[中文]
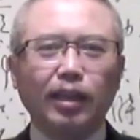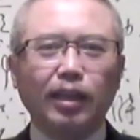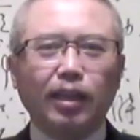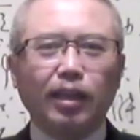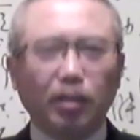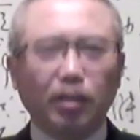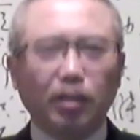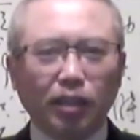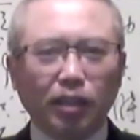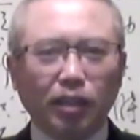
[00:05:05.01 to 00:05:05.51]

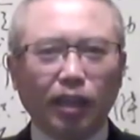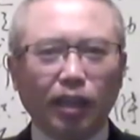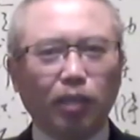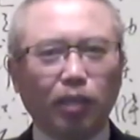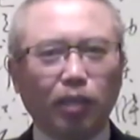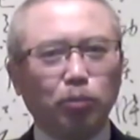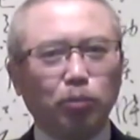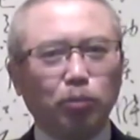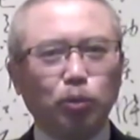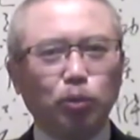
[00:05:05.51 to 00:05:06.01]
而且呢，他
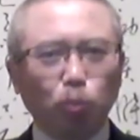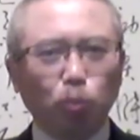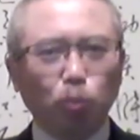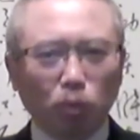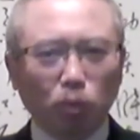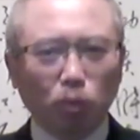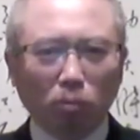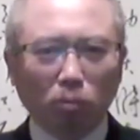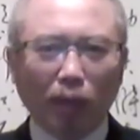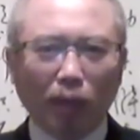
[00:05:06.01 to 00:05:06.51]
们就
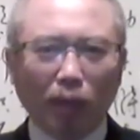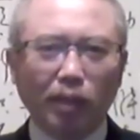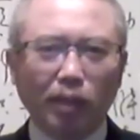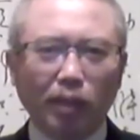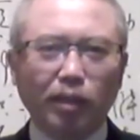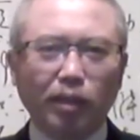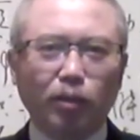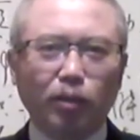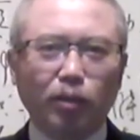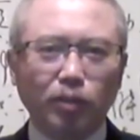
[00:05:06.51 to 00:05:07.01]
是怕你
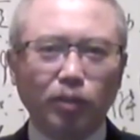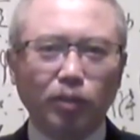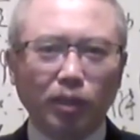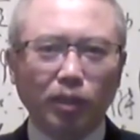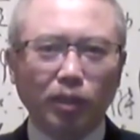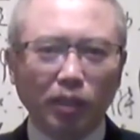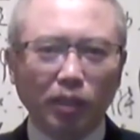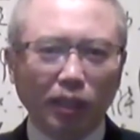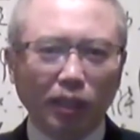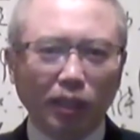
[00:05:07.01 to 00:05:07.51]
搞这个“
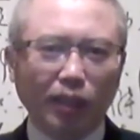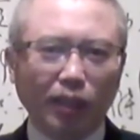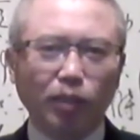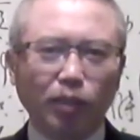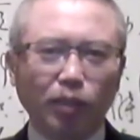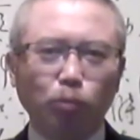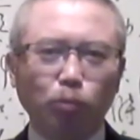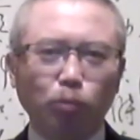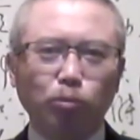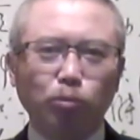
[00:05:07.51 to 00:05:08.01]
一带一
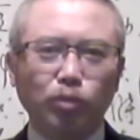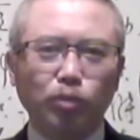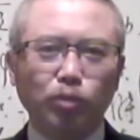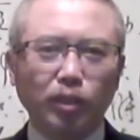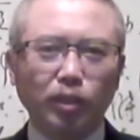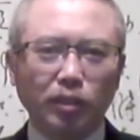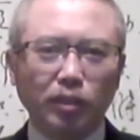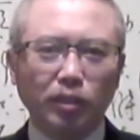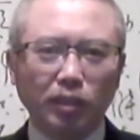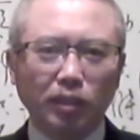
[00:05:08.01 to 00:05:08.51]
路”，借
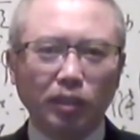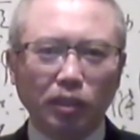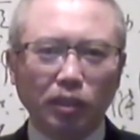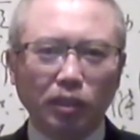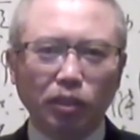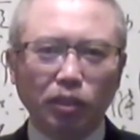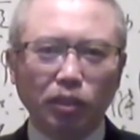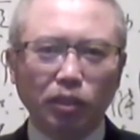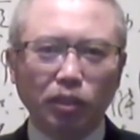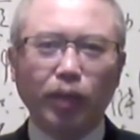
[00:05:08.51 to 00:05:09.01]
着这个
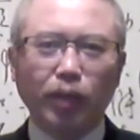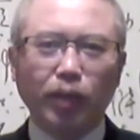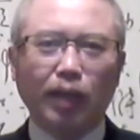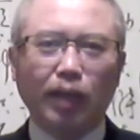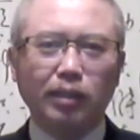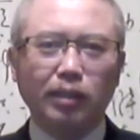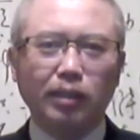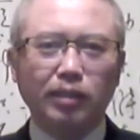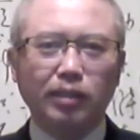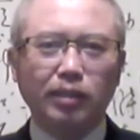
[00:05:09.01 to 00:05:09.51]
机会啊，
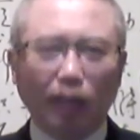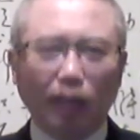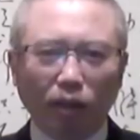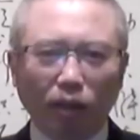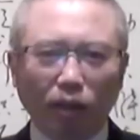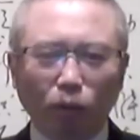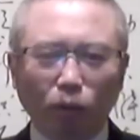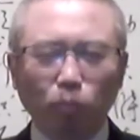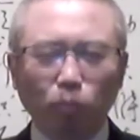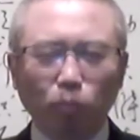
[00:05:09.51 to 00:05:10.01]

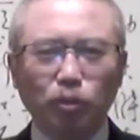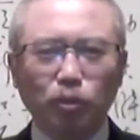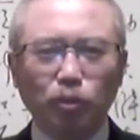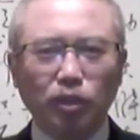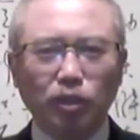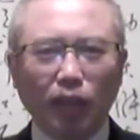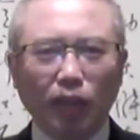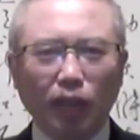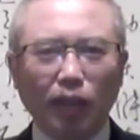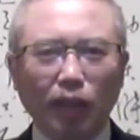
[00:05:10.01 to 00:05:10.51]
掌控其
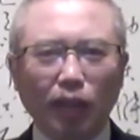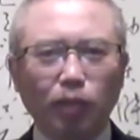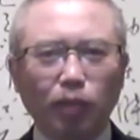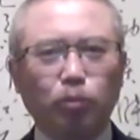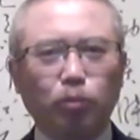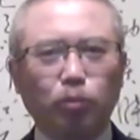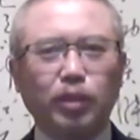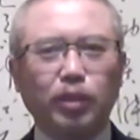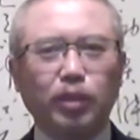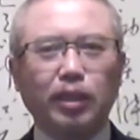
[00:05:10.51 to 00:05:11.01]
他
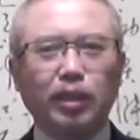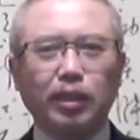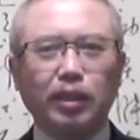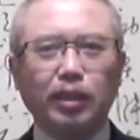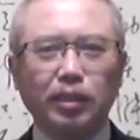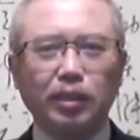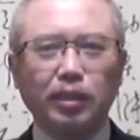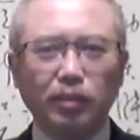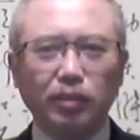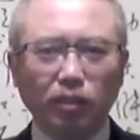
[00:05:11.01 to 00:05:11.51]
国家的那
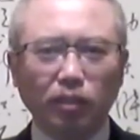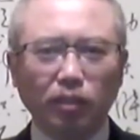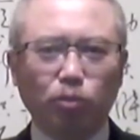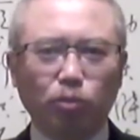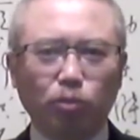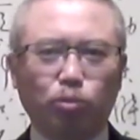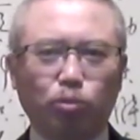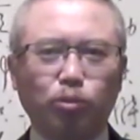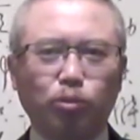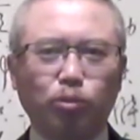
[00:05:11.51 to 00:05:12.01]
些政
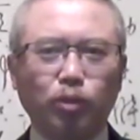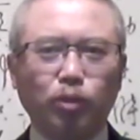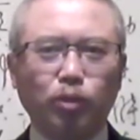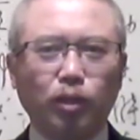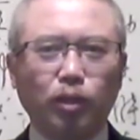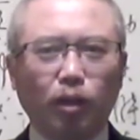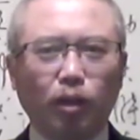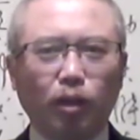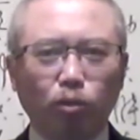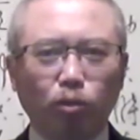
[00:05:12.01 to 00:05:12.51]
局，
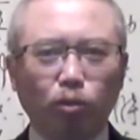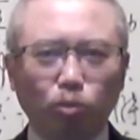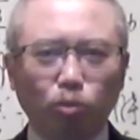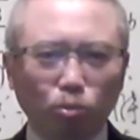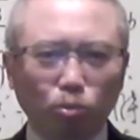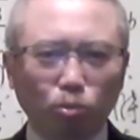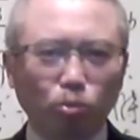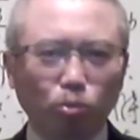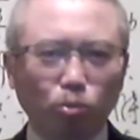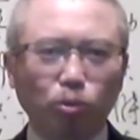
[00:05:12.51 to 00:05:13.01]
然后
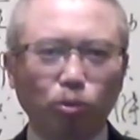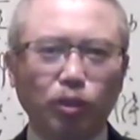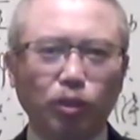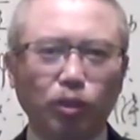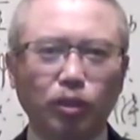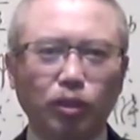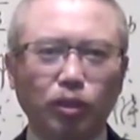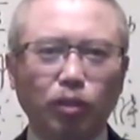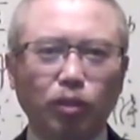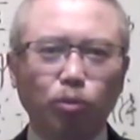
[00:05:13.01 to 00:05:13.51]
输出你
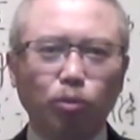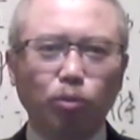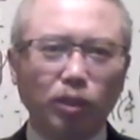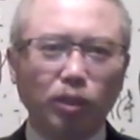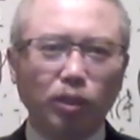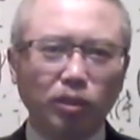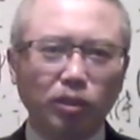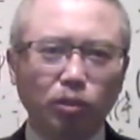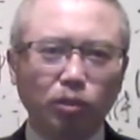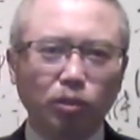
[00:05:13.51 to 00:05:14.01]
这个
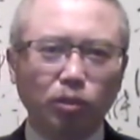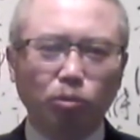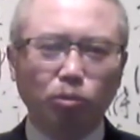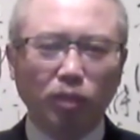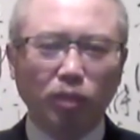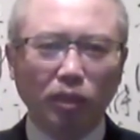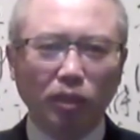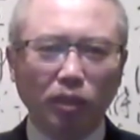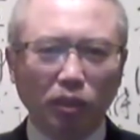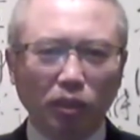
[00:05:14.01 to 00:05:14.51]
专制主义
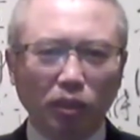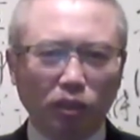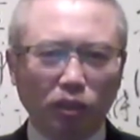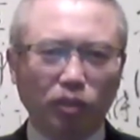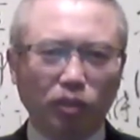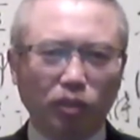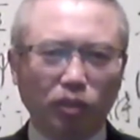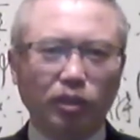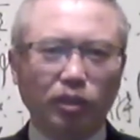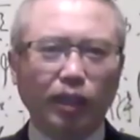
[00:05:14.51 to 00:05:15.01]
的意识
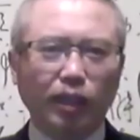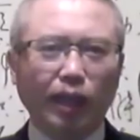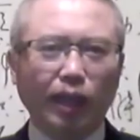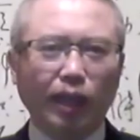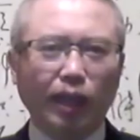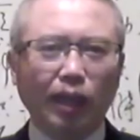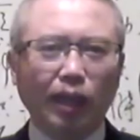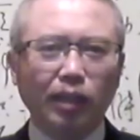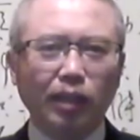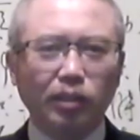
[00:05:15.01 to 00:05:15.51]
形态呀，
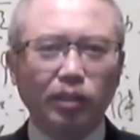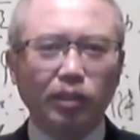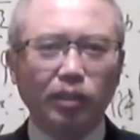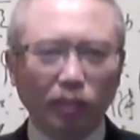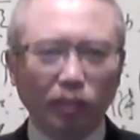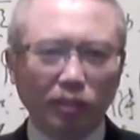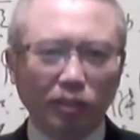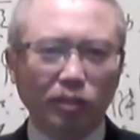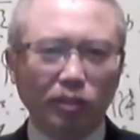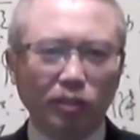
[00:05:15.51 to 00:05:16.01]

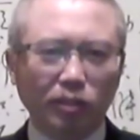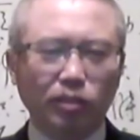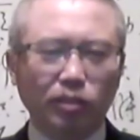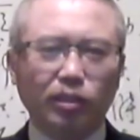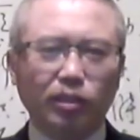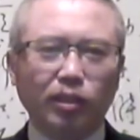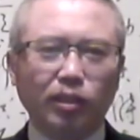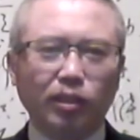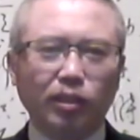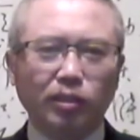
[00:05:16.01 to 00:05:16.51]
甚至是
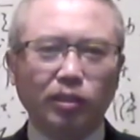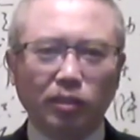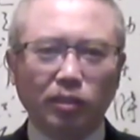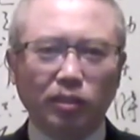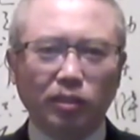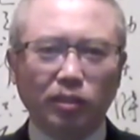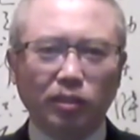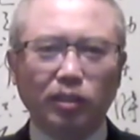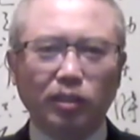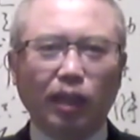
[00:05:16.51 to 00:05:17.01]
支
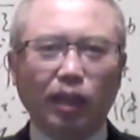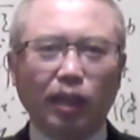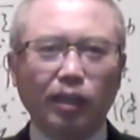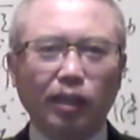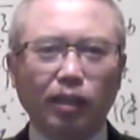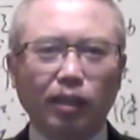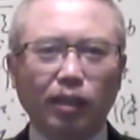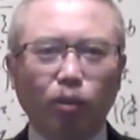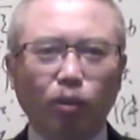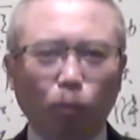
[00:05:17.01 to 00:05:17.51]
持啊
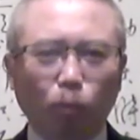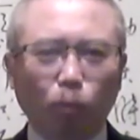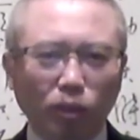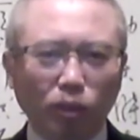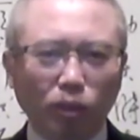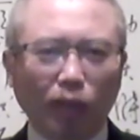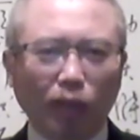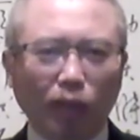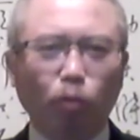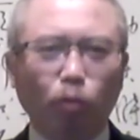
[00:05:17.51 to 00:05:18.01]
那个国
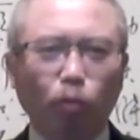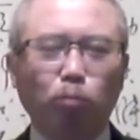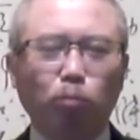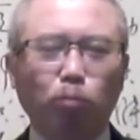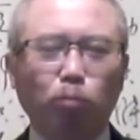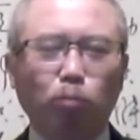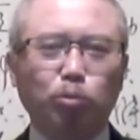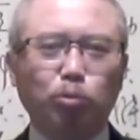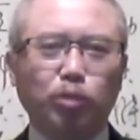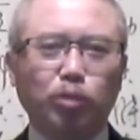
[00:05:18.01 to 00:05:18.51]
家恐
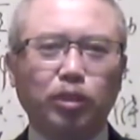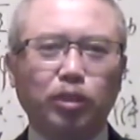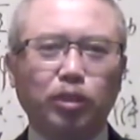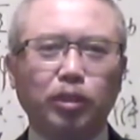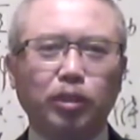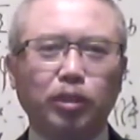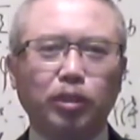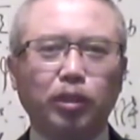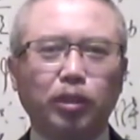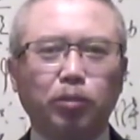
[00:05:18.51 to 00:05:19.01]
怖主义。
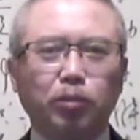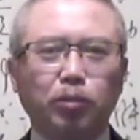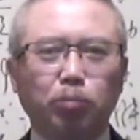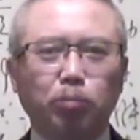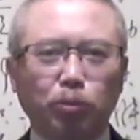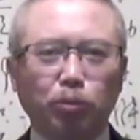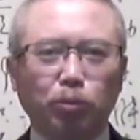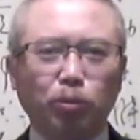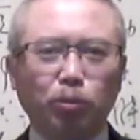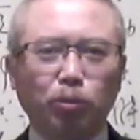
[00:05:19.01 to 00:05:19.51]
比
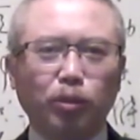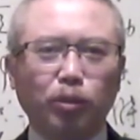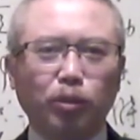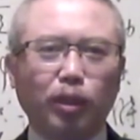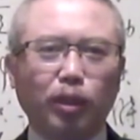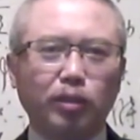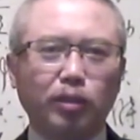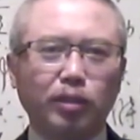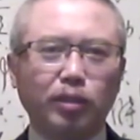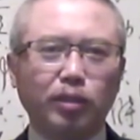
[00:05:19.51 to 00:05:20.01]
如说，你
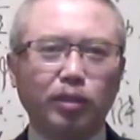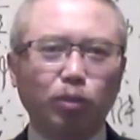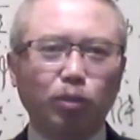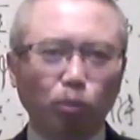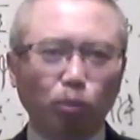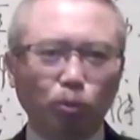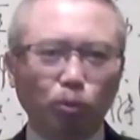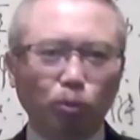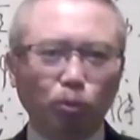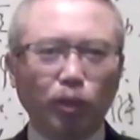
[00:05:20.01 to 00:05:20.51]
要是在
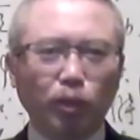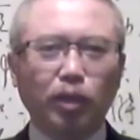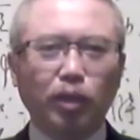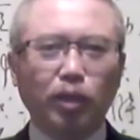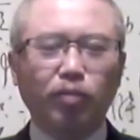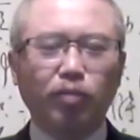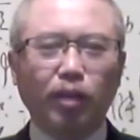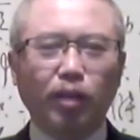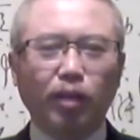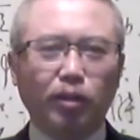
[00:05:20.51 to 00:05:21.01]
中东那个地
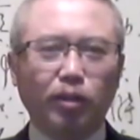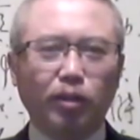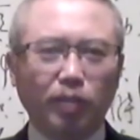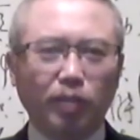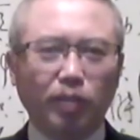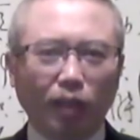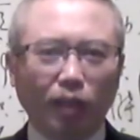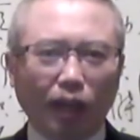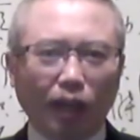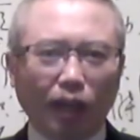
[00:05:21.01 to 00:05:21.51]
方搞
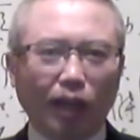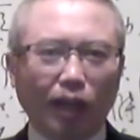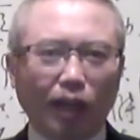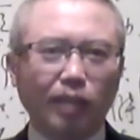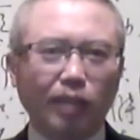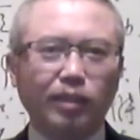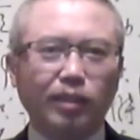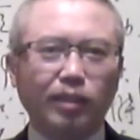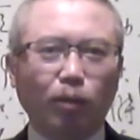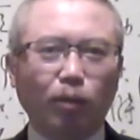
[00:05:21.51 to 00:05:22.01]
成了
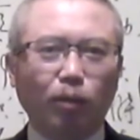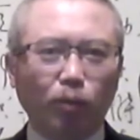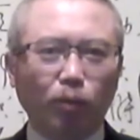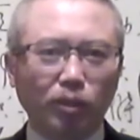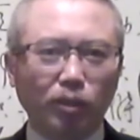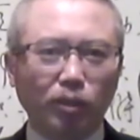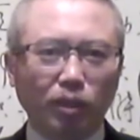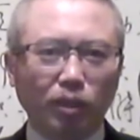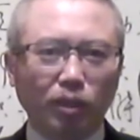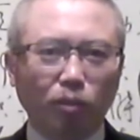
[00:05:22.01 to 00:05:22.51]
啊，掌握了
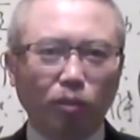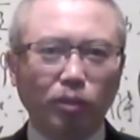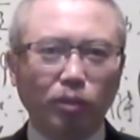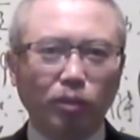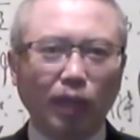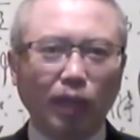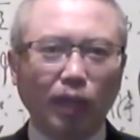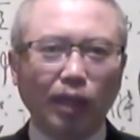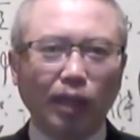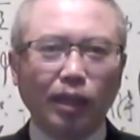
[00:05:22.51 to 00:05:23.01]
几个国
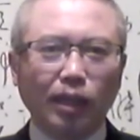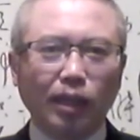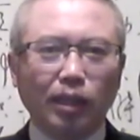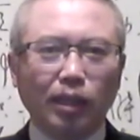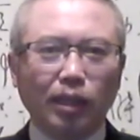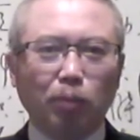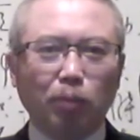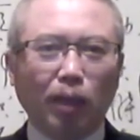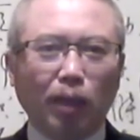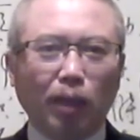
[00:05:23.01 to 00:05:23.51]
家，
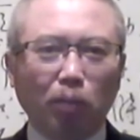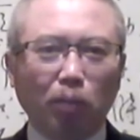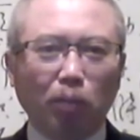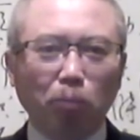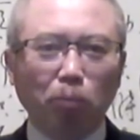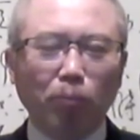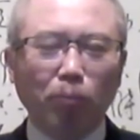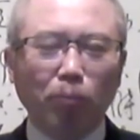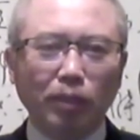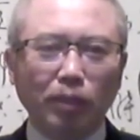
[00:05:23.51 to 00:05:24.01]
你把他
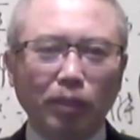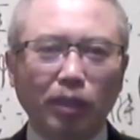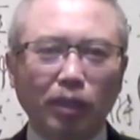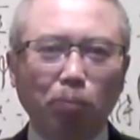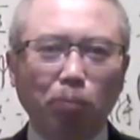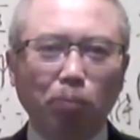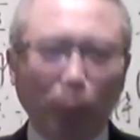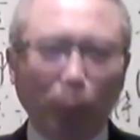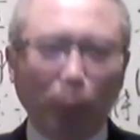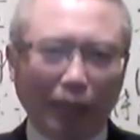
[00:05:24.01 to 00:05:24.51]
们变成了
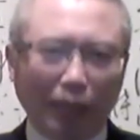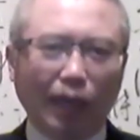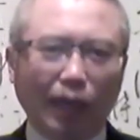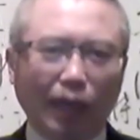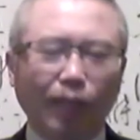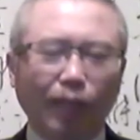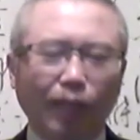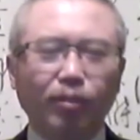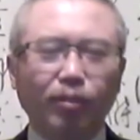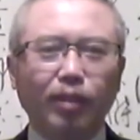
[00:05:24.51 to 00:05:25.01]
北
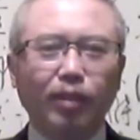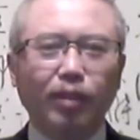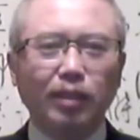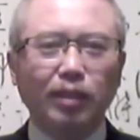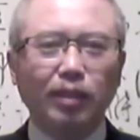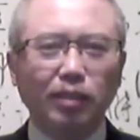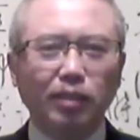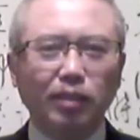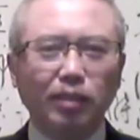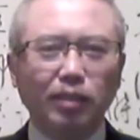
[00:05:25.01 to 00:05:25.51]
韩，那
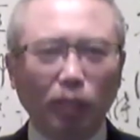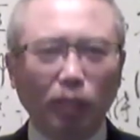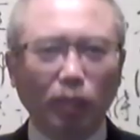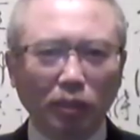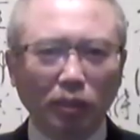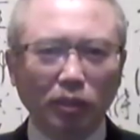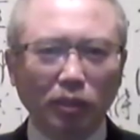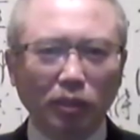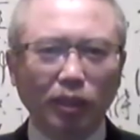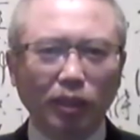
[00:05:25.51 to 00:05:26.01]
这个全
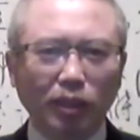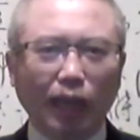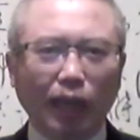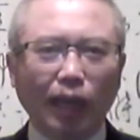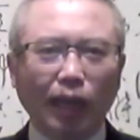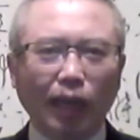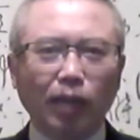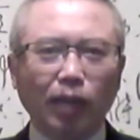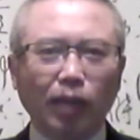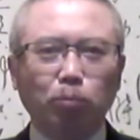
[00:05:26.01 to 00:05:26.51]
世界啊，
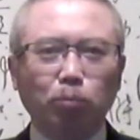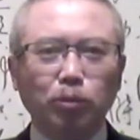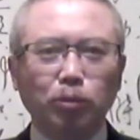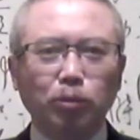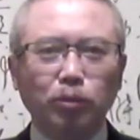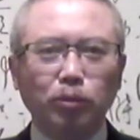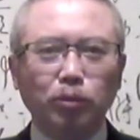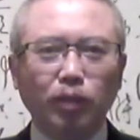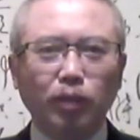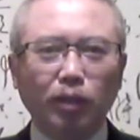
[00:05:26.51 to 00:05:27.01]
不
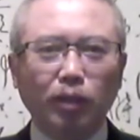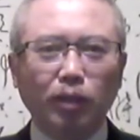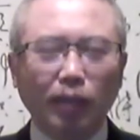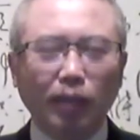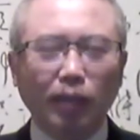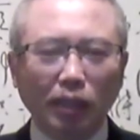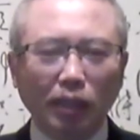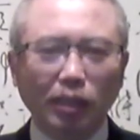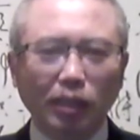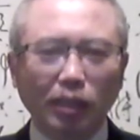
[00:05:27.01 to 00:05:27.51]
就是要
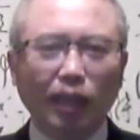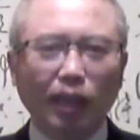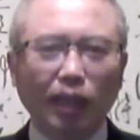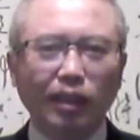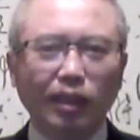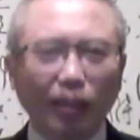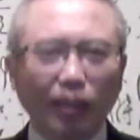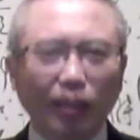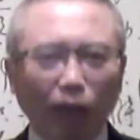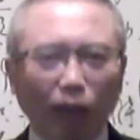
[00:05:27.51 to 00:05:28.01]
天下
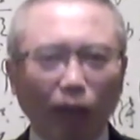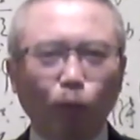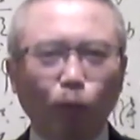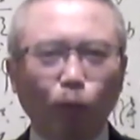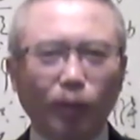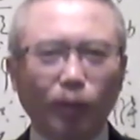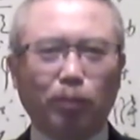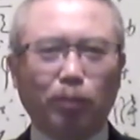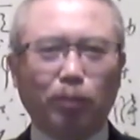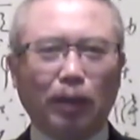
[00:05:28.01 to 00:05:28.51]
大
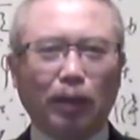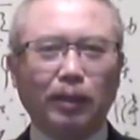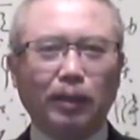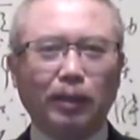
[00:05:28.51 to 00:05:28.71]
乱了吗？